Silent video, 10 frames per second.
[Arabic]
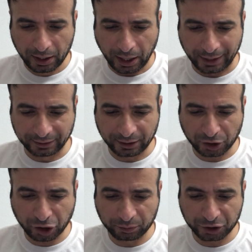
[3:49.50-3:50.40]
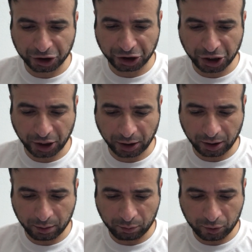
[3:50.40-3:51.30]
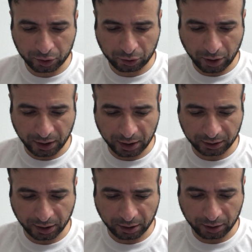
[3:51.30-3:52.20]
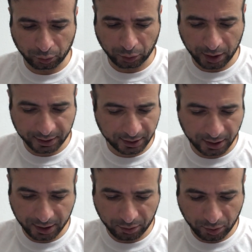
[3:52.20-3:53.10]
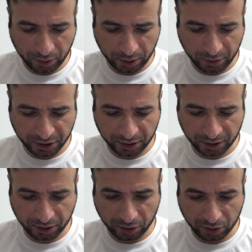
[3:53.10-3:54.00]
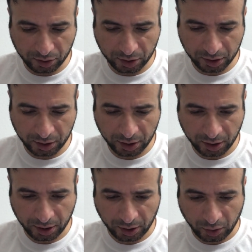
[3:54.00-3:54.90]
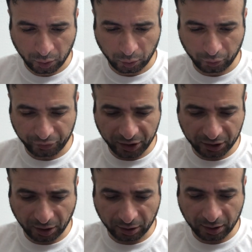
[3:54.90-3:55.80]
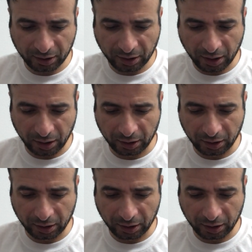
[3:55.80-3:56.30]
عندنا شرم الشيخ موسكو على طيران اورالسكي ومصر الطيران وفي طيران آه،